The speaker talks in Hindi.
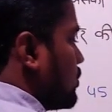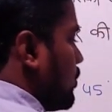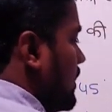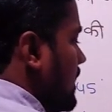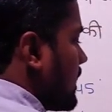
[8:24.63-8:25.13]
दो
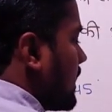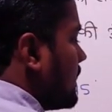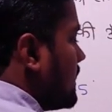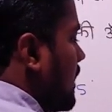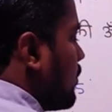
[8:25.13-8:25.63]

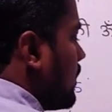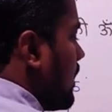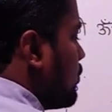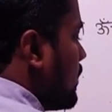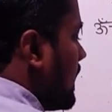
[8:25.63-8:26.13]
कितना गुना
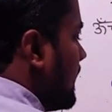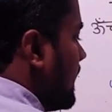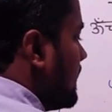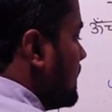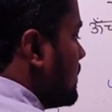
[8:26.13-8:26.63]
हुआ ये
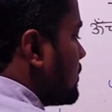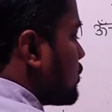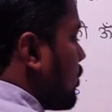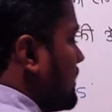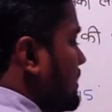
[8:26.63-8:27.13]

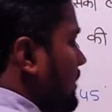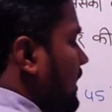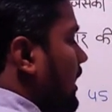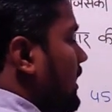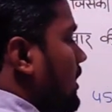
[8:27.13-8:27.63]
चौबीस
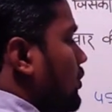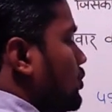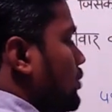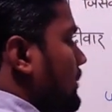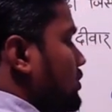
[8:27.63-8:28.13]
मतलब अंडर रूट
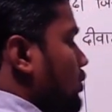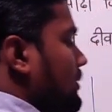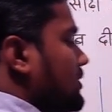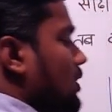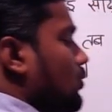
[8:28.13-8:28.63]
दो में
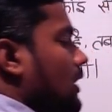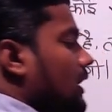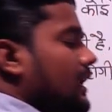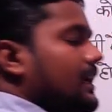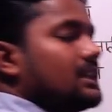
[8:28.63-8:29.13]
चौबीस का गुना
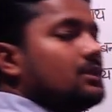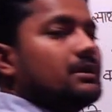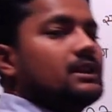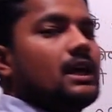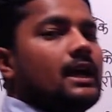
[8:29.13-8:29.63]
करेंगे तब
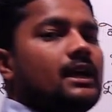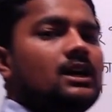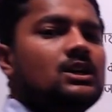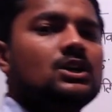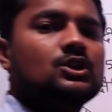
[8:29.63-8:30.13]
कितना आएगा
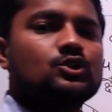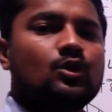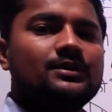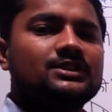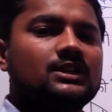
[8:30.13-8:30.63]

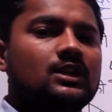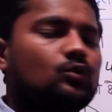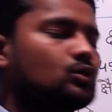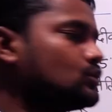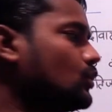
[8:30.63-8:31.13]
चौबीस अंडर
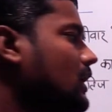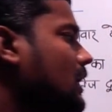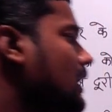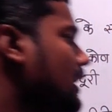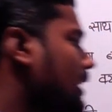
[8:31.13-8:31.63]
रूट दो
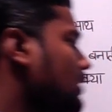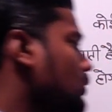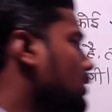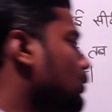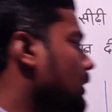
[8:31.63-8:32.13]
अगर
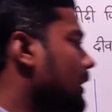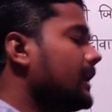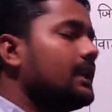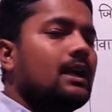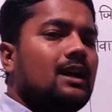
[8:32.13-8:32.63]
कोई गुना
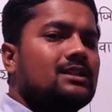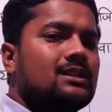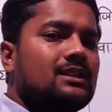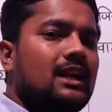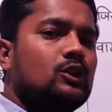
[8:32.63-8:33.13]
नहीं निकाल
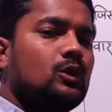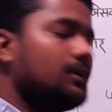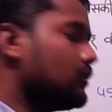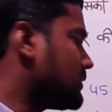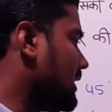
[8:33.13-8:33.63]
सकता है तो मैं
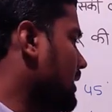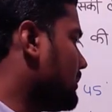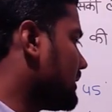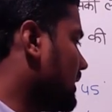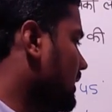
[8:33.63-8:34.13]
उसके लिए
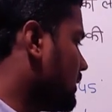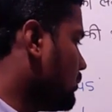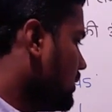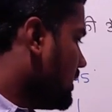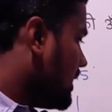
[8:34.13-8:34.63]
बता देता हूँ